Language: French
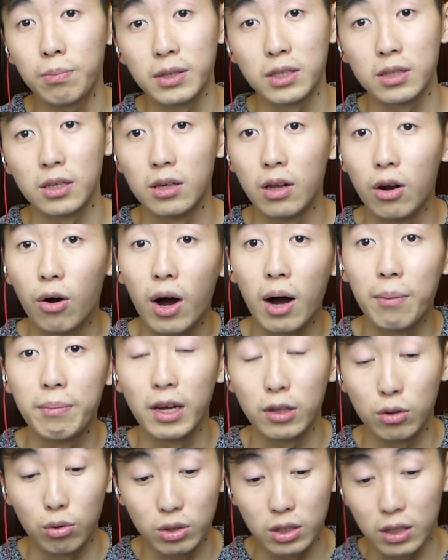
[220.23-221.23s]
parce qu'il aura
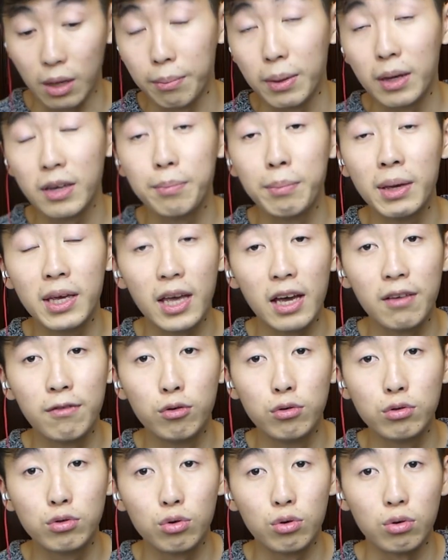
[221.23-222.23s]
bientôt sa méga
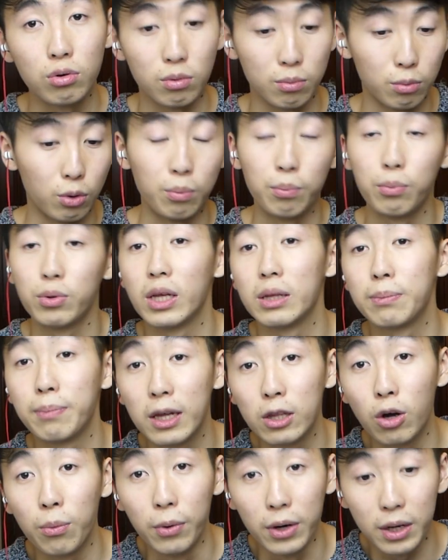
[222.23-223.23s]
évolution, bon peut-être
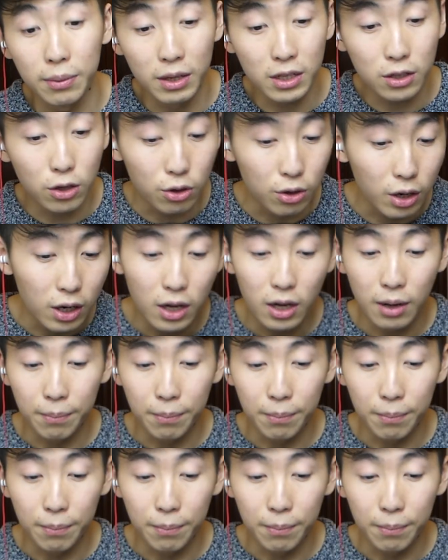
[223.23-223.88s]
pas dans Pokémon Go,